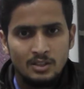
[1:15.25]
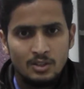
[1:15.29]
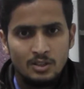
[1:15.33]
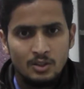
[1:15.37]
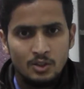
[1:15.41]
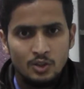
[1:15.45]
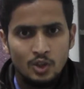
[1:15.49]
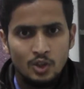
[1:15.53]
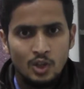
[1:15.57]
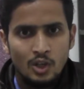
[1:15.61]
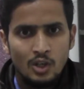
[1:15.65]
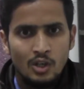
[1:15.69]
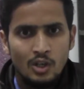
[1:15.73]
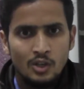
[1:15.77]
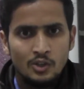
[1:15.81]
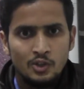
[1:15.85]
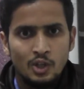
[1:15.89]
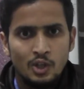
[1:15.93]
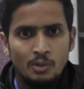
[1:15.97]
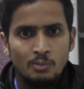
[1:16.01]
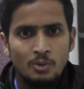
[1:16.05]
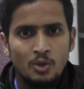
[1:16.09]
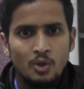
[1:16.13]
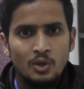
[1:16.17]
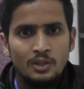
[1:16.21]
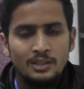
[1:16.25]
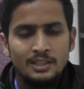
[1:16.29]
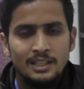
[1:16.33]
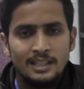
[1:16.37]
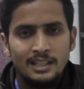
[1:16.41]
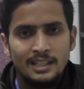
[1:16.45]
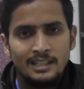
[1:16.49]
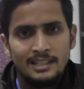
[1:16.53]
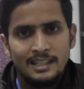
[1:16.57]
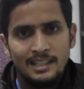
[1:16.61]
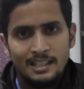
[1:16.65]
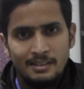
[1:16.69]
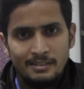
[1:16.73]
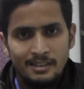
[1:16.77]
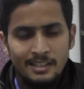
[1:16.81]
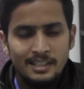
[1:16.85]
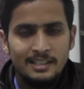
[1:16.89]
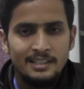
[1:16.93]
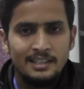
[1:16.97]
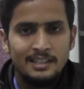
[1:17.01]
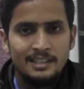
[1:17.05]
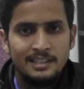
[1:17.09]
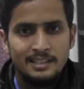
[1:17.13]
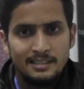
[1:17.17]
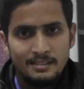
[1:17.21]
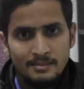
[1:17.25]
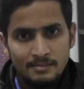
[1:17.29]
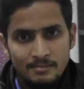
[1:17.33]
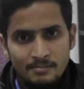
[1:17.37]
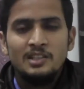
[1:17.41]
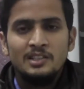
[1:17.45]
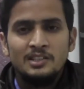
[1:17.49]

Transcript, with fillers: जॉब जॉब की कोई दिक्कत आने वाली नहीं है